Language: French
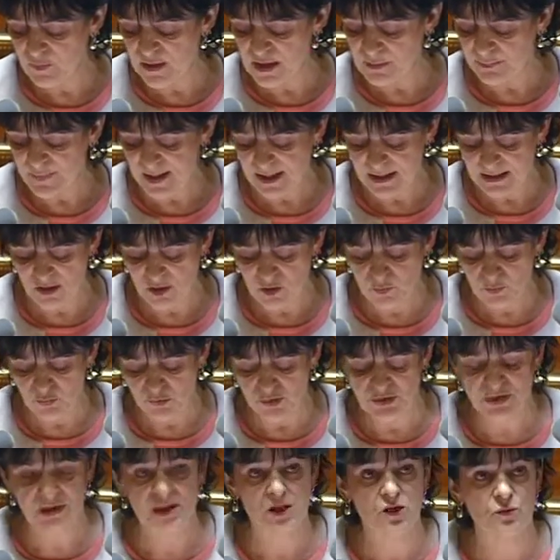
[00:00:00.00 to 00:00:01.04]
000 personnes
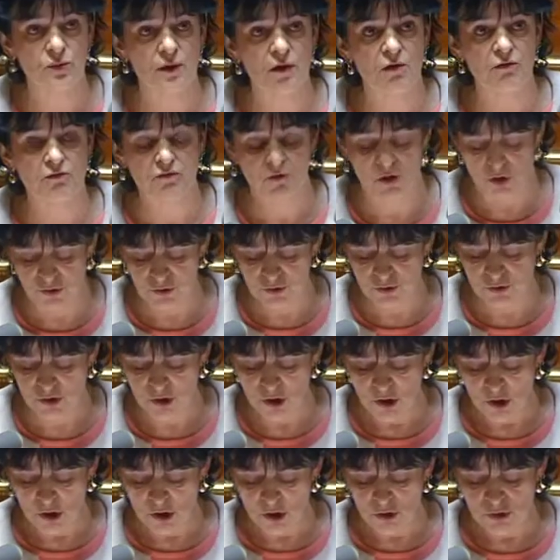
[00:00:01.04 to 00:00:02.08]
prostituées en France
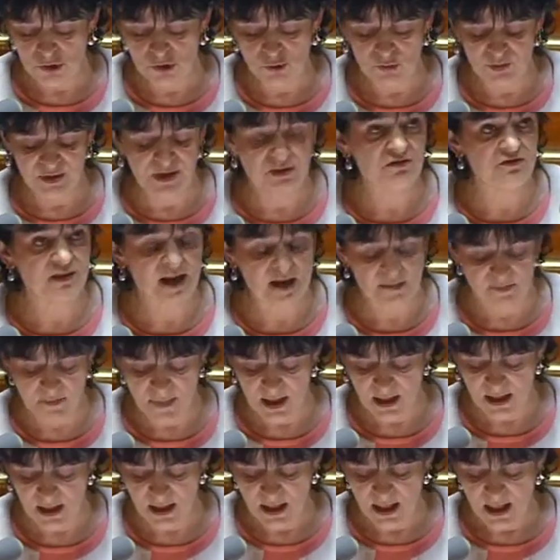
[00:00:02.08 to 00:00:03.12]
sont des
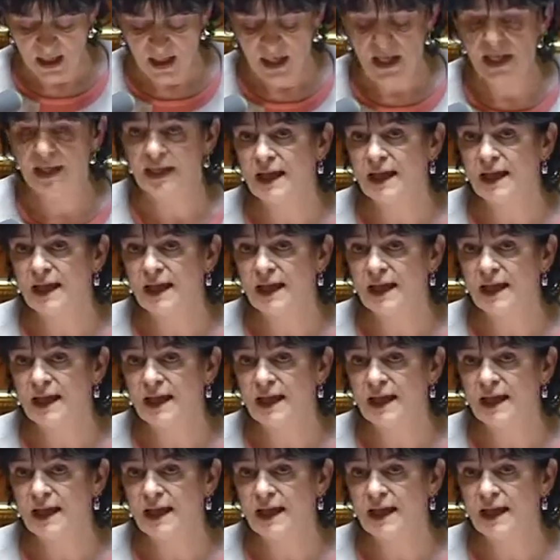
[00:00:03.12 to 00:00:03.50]
femmes et